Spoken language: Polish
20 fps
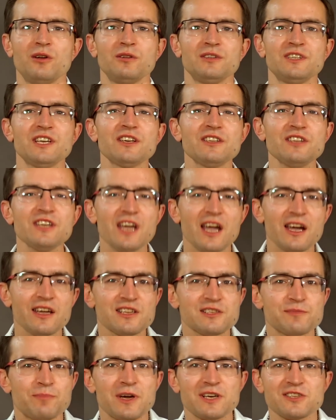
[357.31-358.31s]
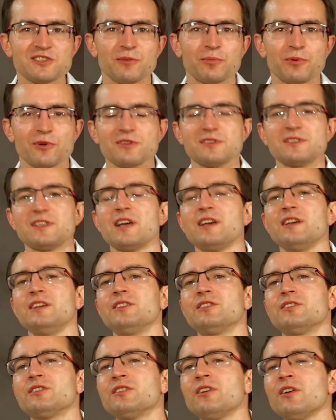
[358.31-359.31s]
Technika jest bardzo prosta i
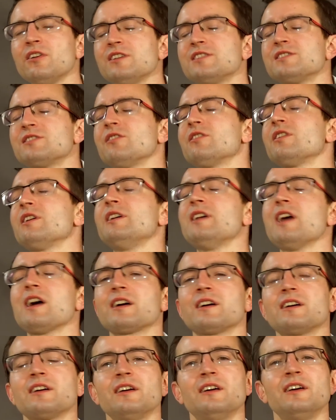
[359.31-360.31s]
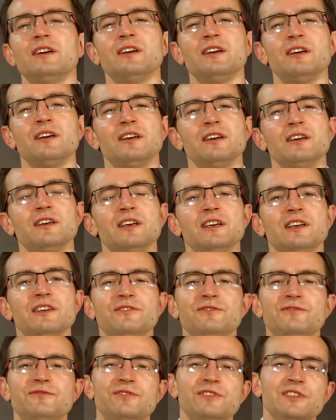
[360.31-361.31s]
to jest trochę jak e,
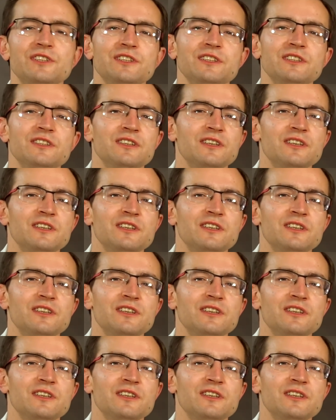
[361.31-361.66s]
w